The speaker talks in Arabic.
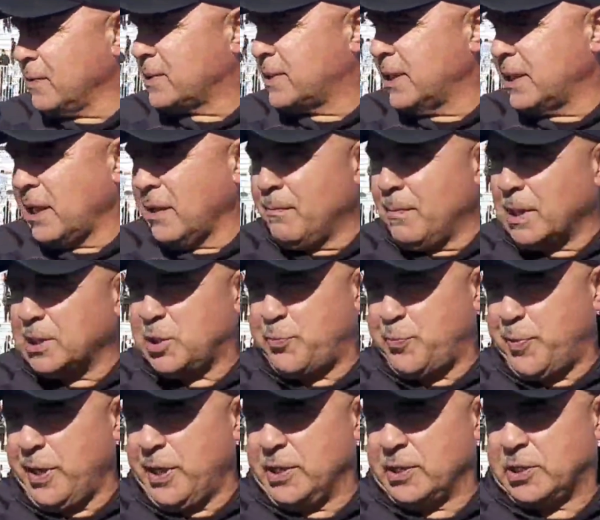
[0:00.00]
سيدي ماتش
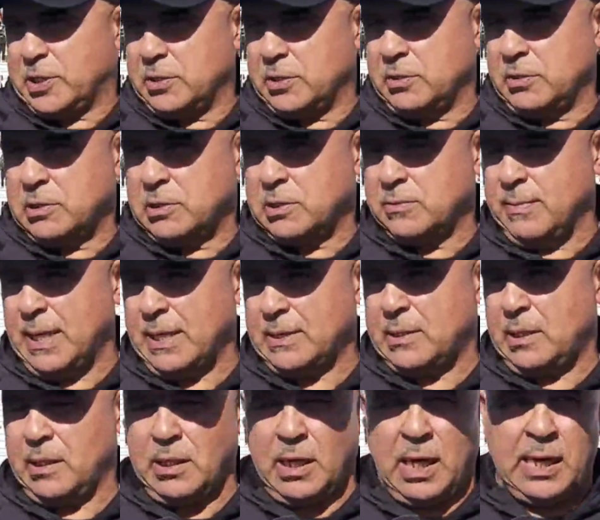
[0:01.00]
بيش سمعت
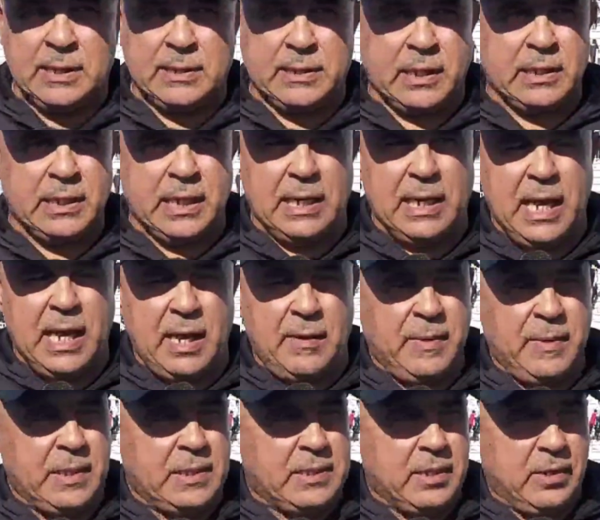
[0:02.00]
حنا حضرنا
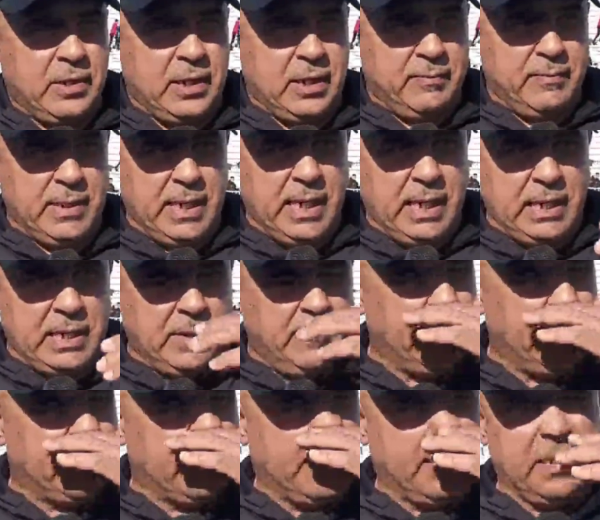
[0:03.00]
اللاعبين تاعنا من الناحيه
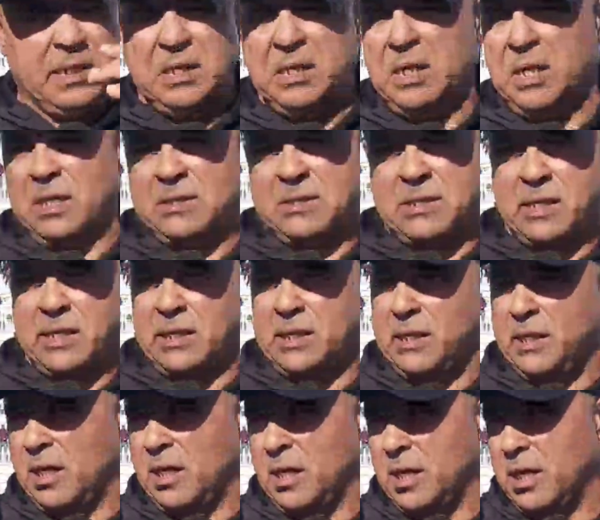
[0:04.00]
البدنيه
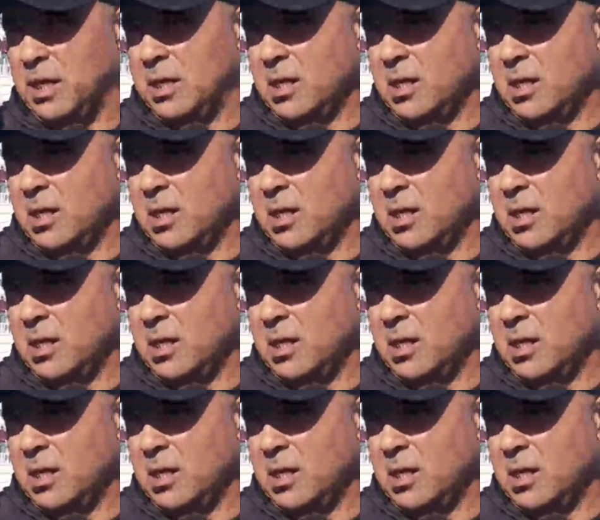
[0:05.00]
التقنيه